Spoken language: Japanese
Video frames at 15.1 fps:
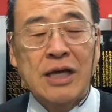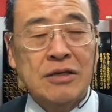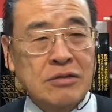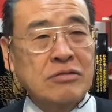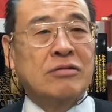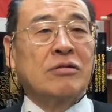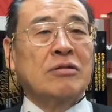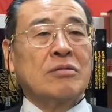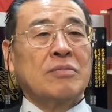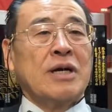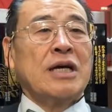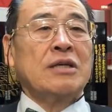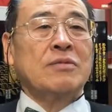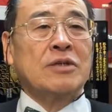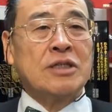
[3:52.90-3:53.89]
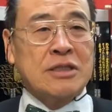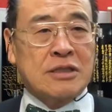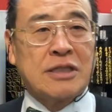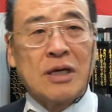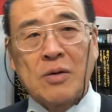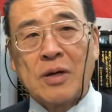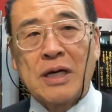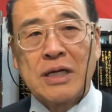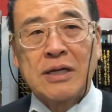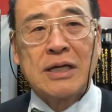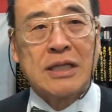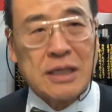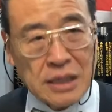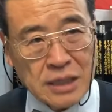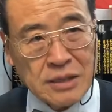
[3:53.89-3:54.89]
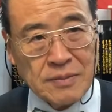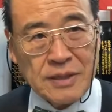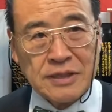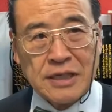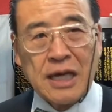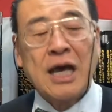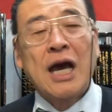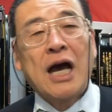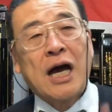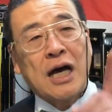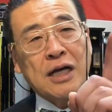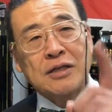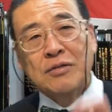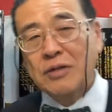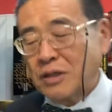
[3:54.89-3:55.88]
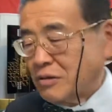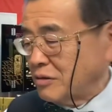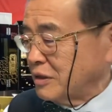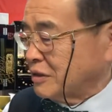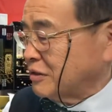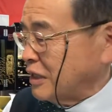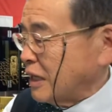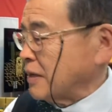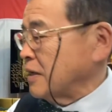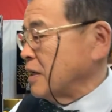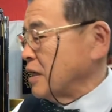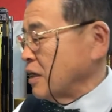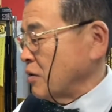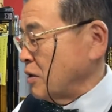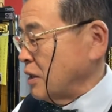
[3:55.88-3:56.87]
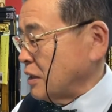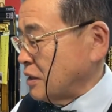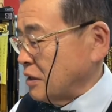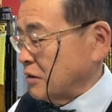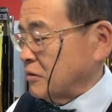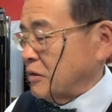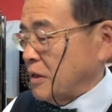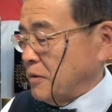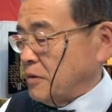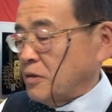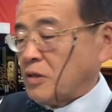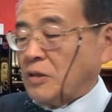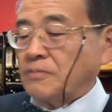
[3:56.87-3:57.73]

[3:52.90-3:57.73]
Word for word: 郵送の場合にも一切お金はいただきません。あ、それとですね、こうやってですね、よいしょ。